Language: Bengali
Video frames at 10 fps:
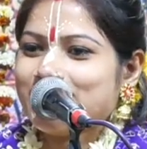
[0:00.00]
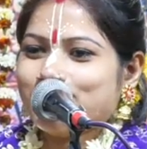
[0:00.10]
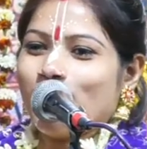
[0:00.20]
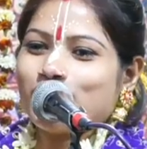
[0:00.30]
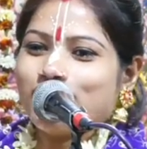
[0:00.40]

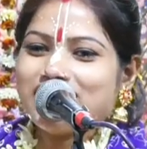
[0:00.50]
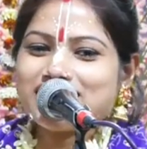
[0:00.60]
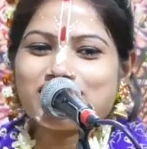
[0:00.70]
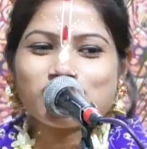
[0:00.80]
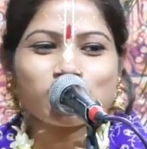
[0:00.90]
ভগবান
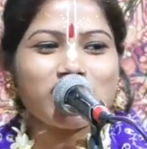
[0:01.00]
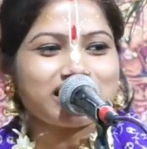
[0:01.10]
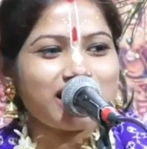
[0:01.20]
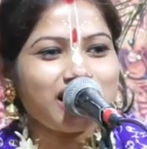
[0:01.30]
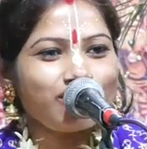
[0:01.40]
কৃষ্ণ
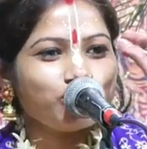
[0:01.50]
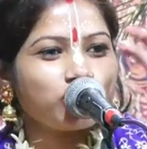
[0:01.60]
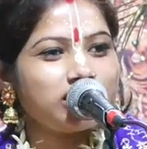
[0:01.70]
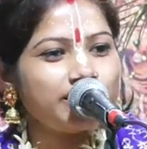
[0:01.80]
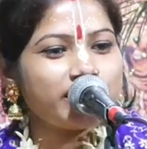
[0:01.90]
একটা
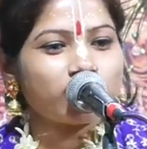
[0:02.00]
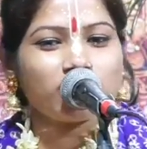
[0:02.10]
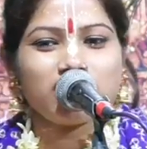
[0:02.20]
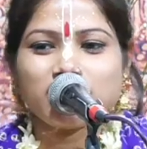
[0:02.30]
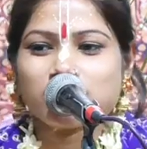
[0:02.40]
বুদ্ধি বের
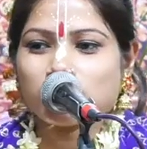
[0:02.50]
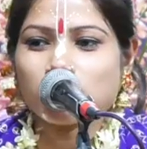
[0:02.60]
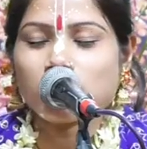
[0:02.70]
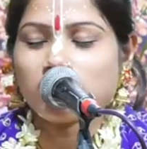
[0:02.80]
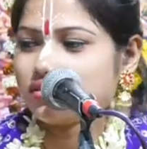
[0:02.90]
করলেন
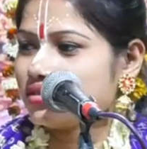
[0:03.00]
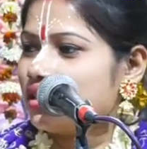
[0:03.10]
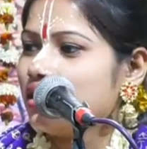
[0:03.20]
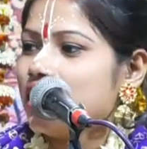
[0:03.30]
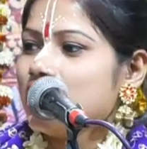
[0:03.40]
শোনো
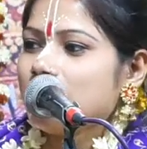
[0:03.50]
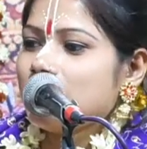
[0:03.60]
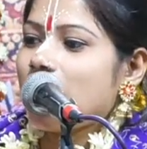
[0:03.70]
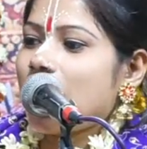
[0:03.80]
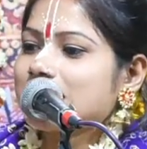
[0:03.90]

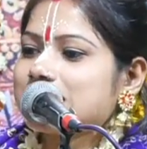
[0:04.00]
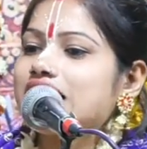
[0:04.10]
আজকে